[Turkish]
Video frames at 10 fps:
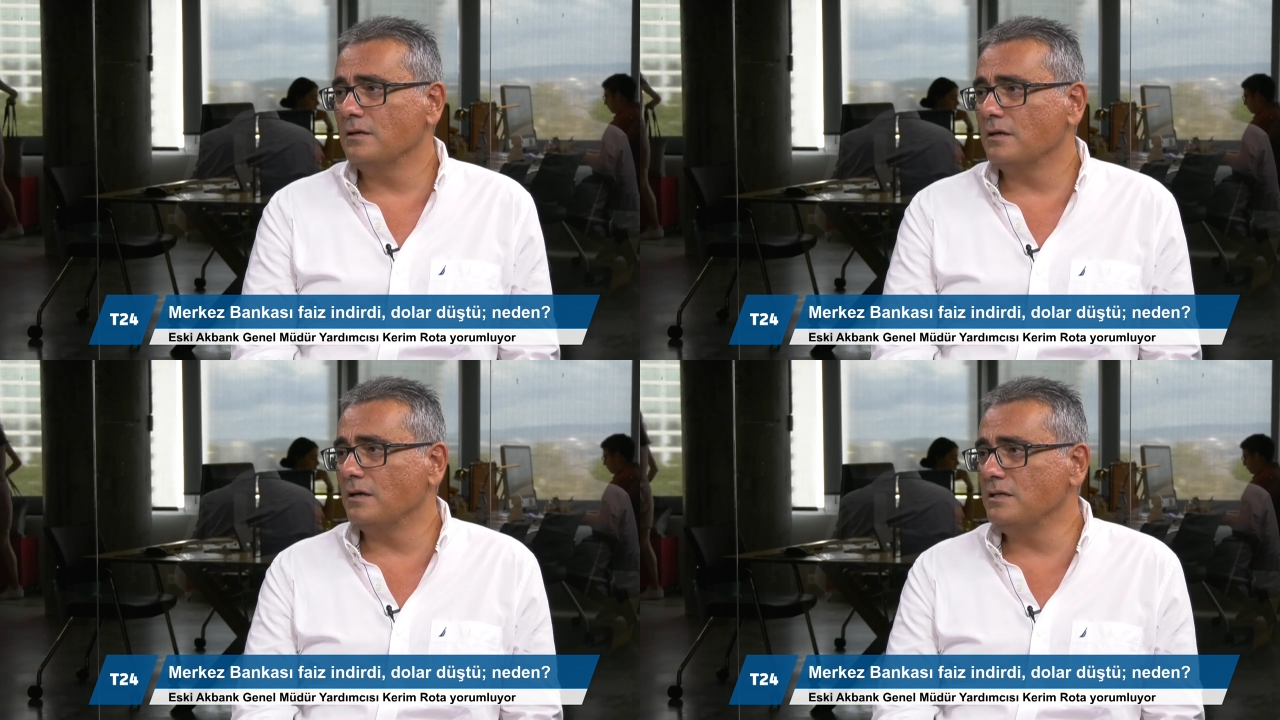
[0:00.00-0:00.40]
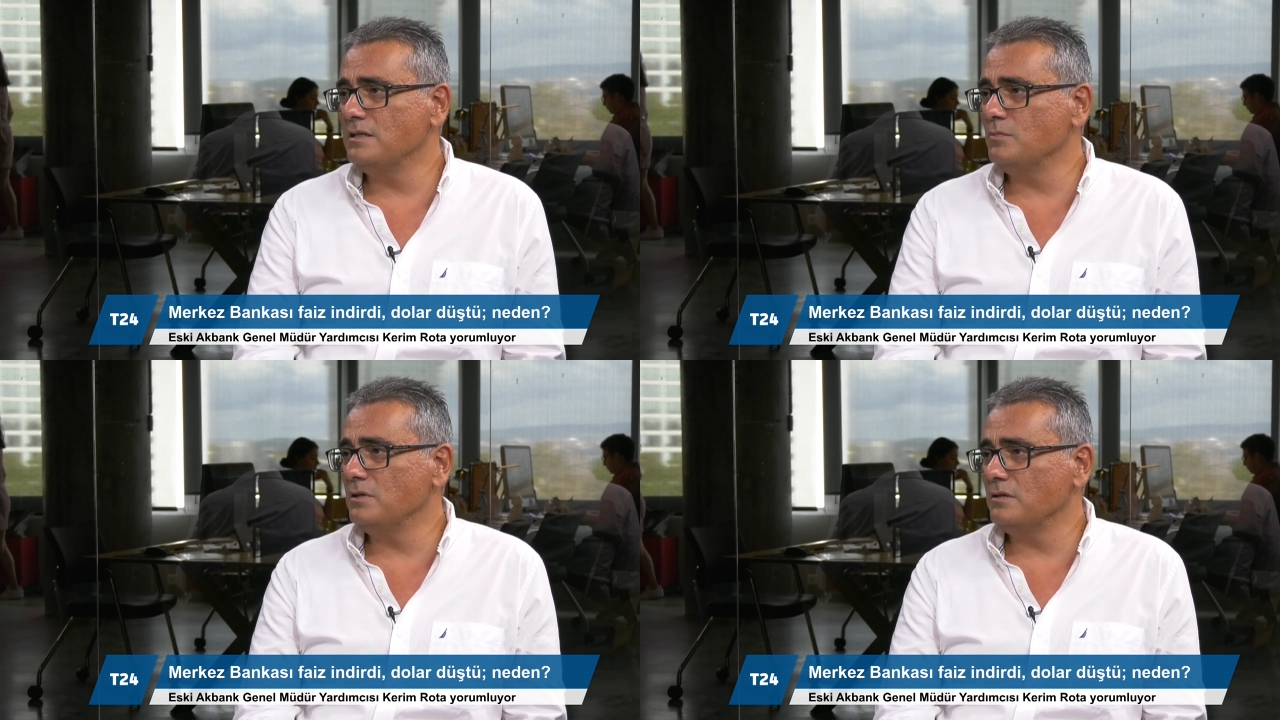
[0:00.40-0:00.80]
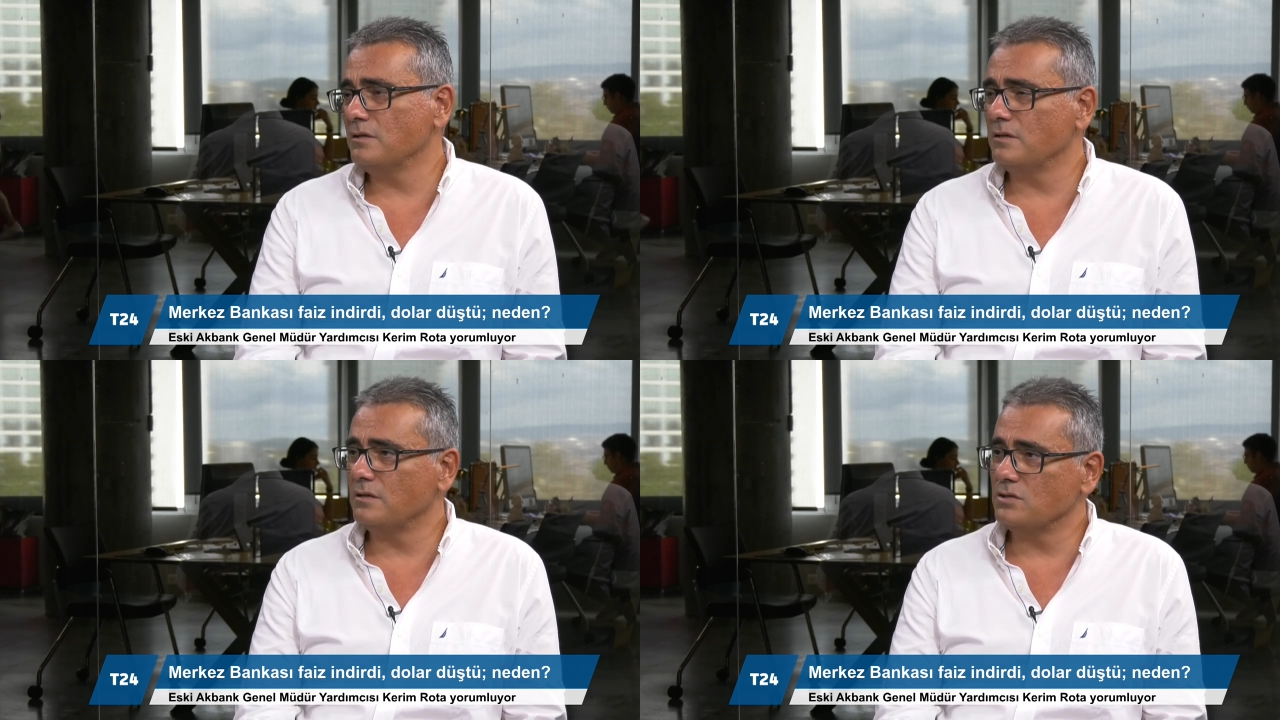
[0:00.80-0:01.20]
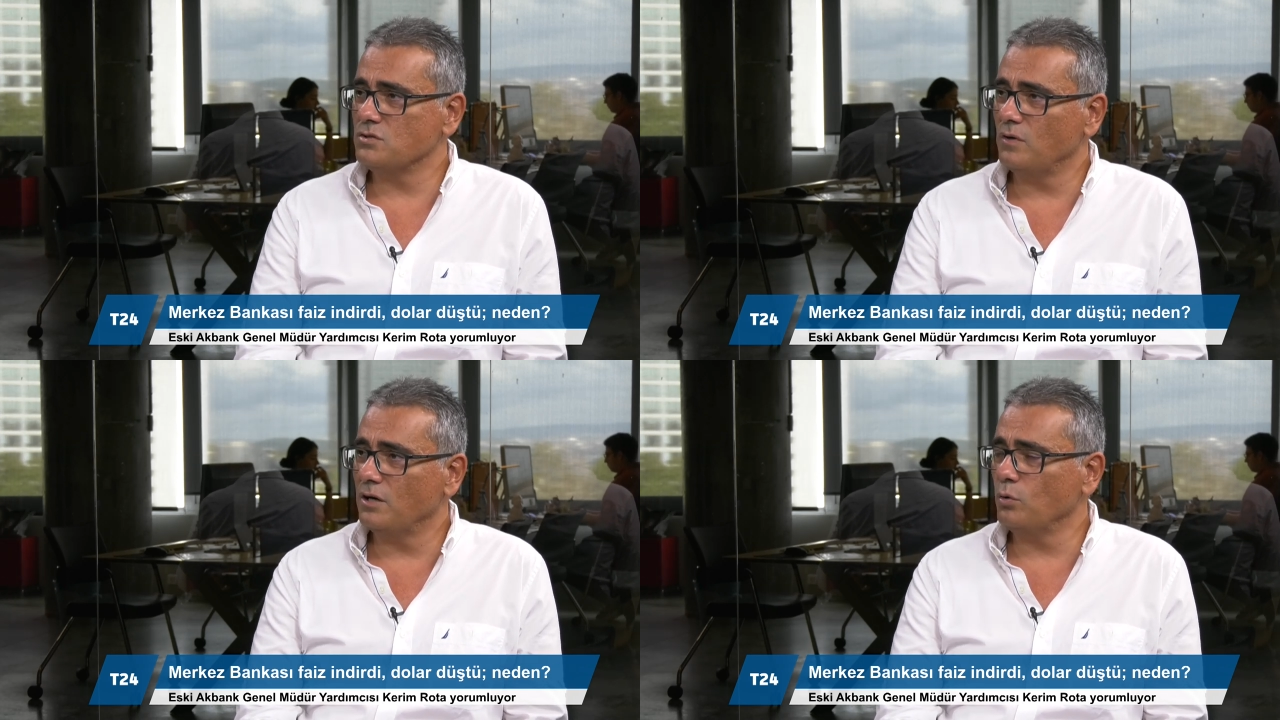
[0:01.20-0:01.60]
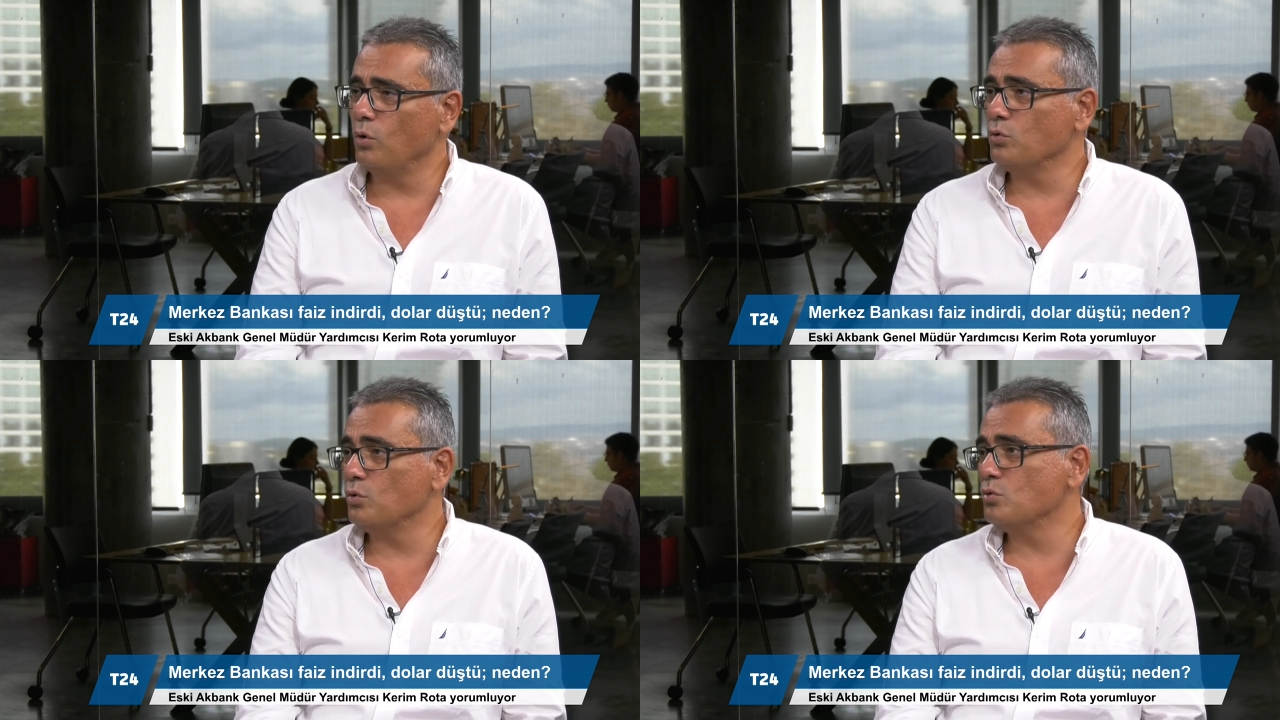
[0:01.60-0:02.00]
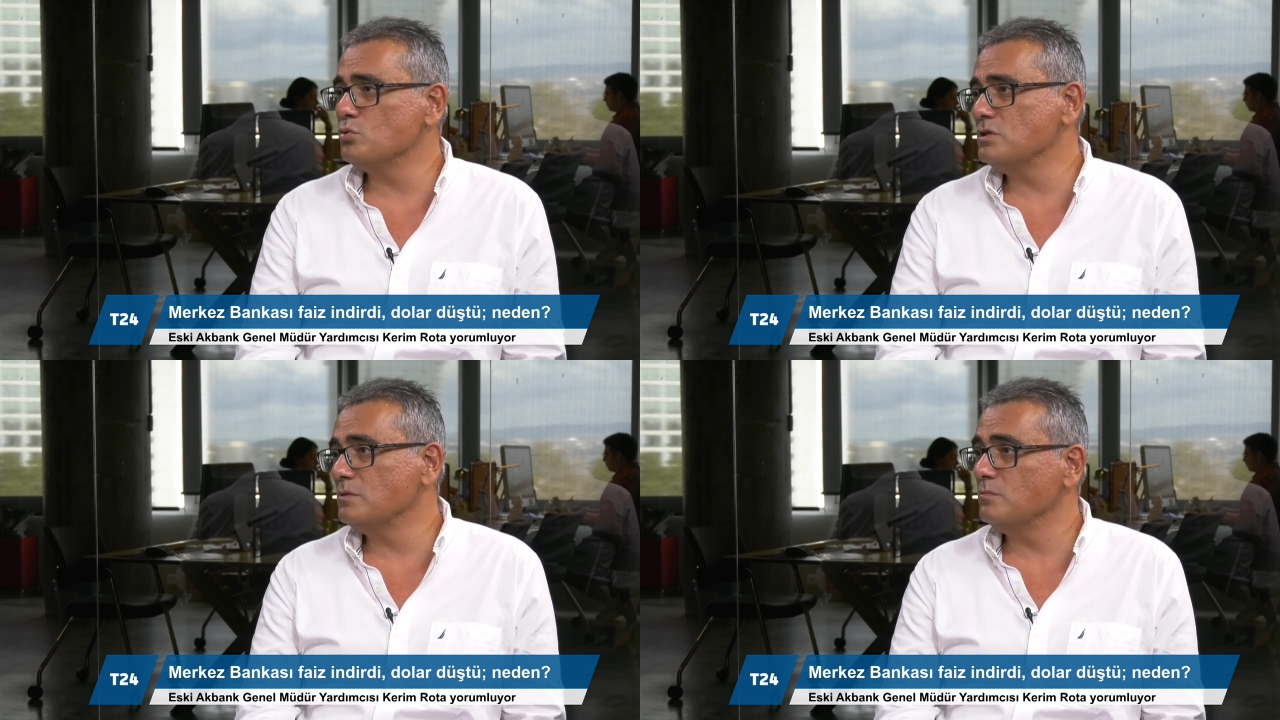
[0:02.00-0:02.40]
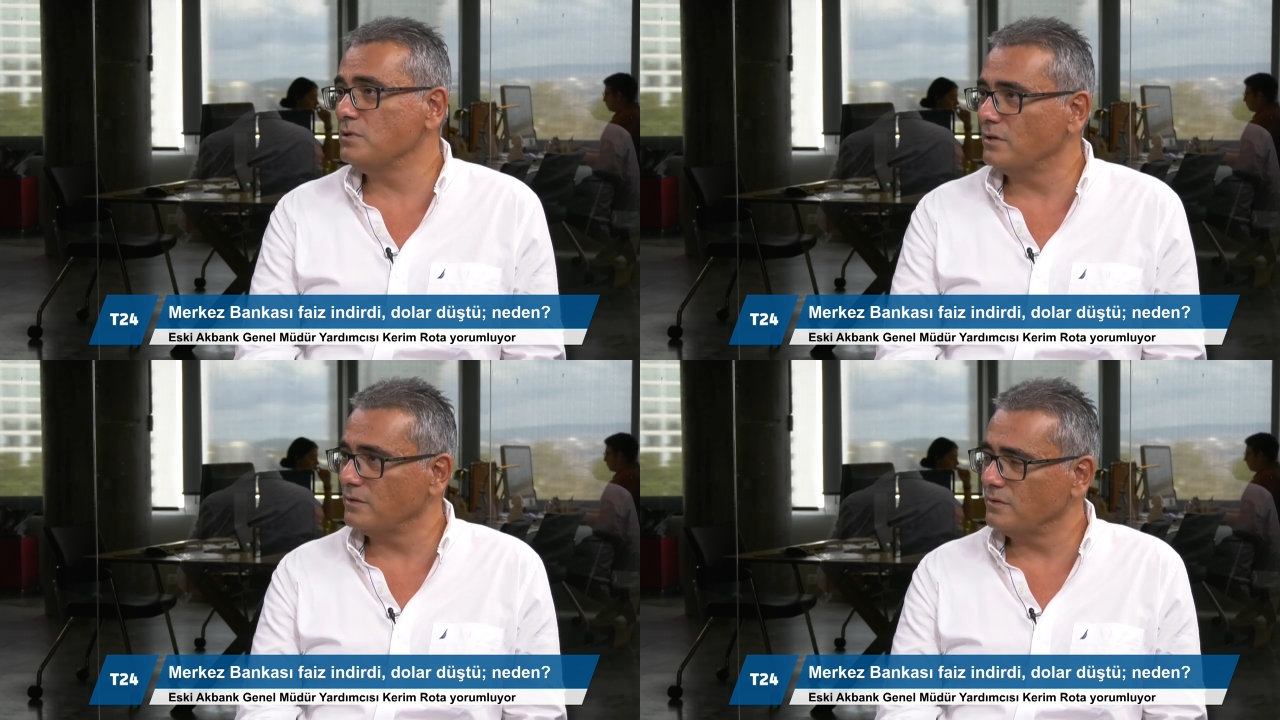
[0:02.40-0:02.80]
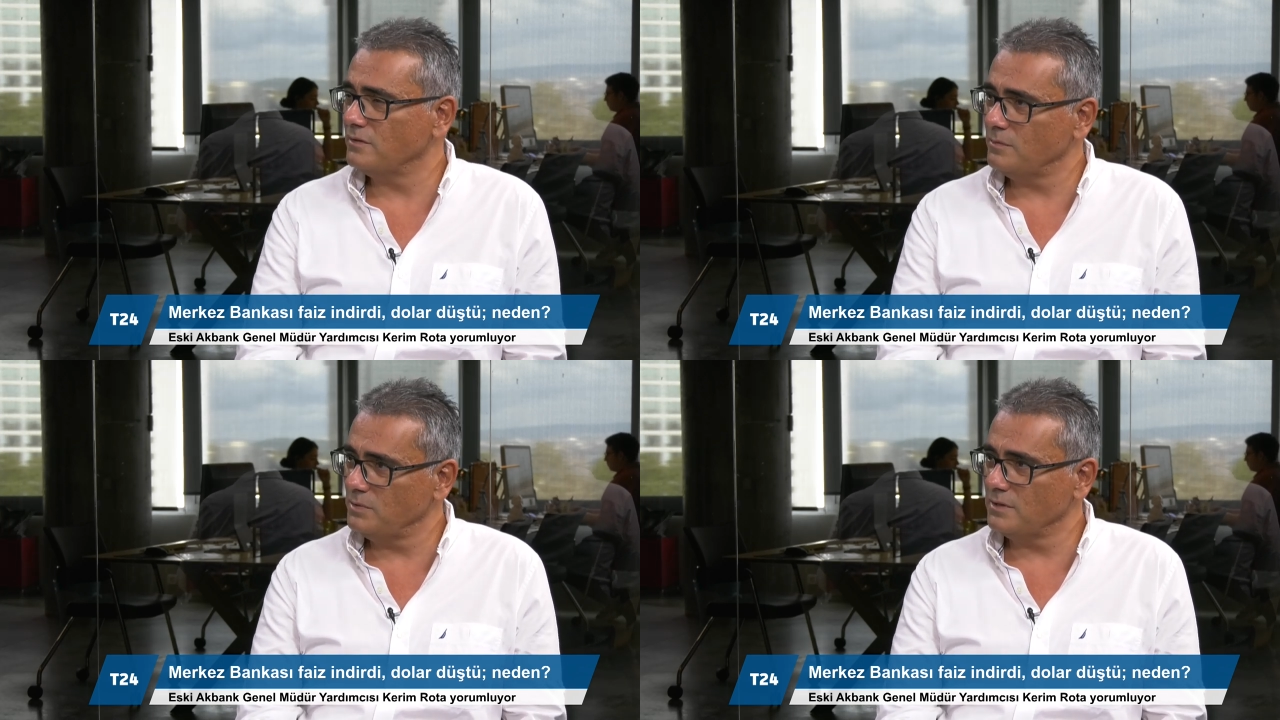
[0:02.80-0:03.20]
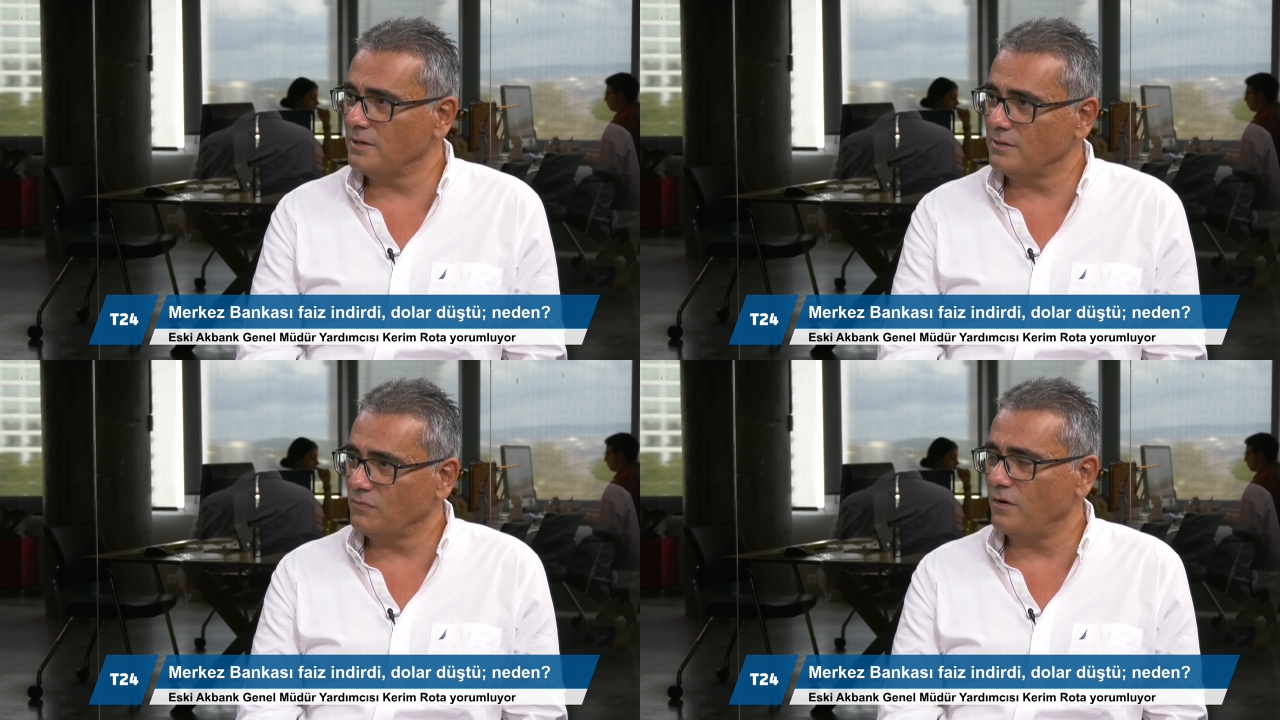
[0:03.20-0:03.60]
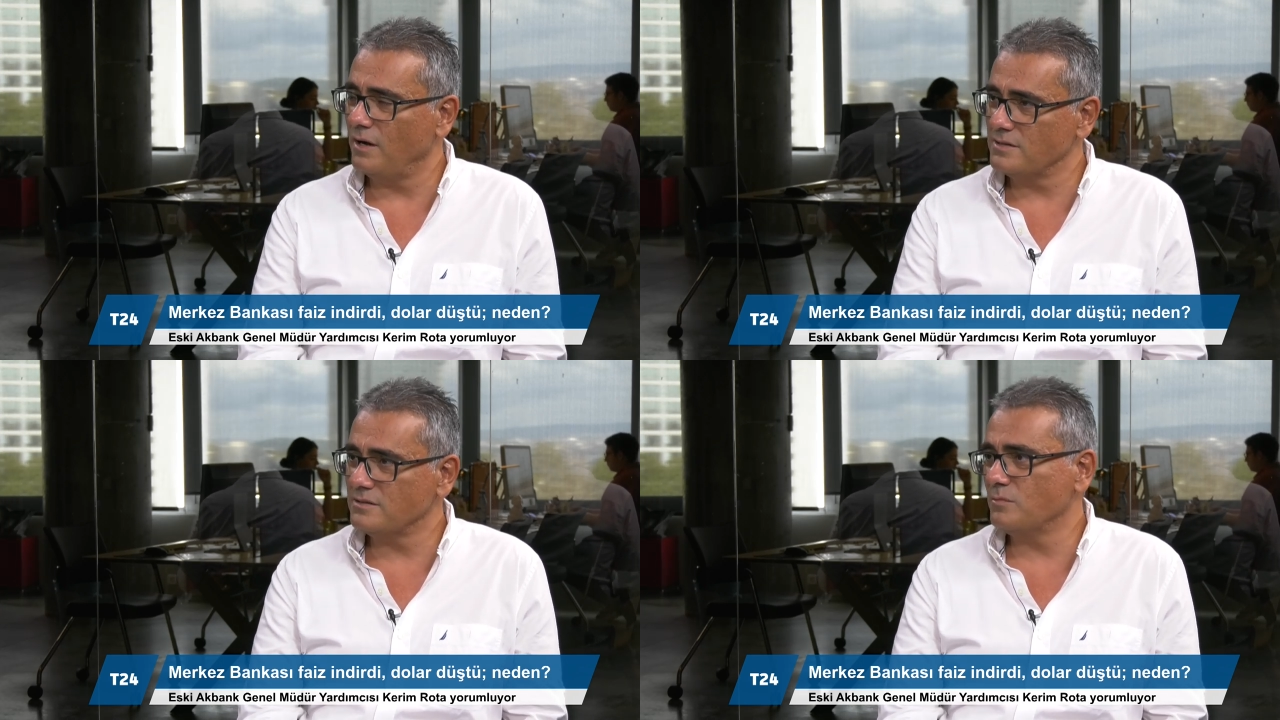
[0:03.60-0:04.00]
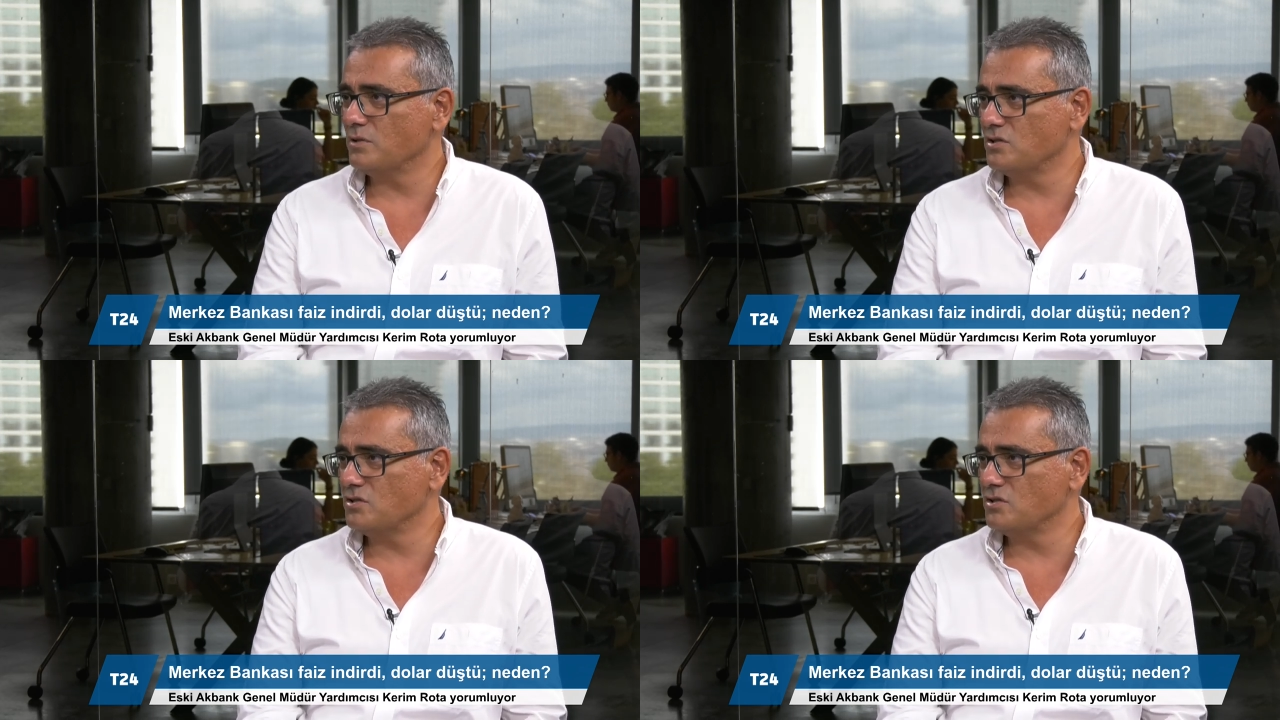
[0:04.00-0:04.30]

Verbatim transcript: 20 civarında 19-21 aralığında bir kredi faizi tabii ki